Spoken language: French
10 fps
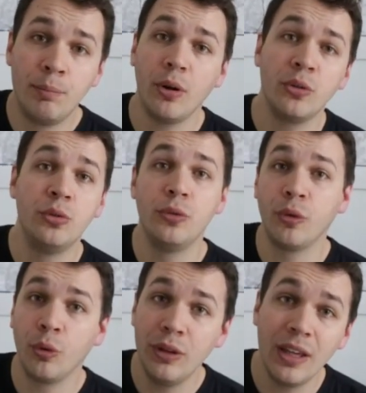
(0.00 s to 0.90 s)
porte du
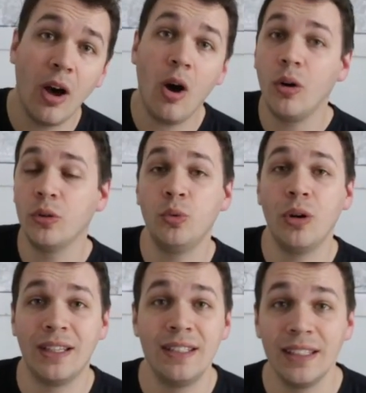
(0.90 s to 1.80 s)
fruit en
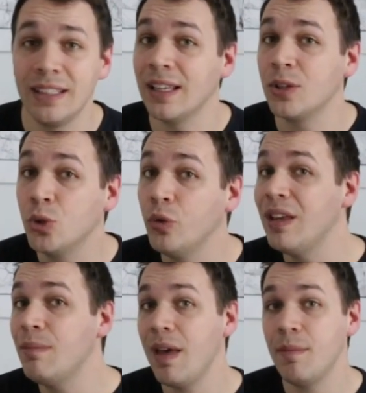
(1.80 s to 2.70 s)
toi Qui c'est qui t'a
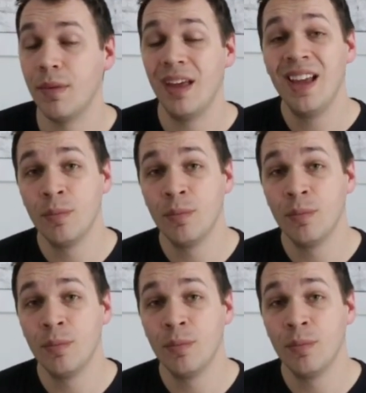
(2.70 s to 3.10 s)
sauvé même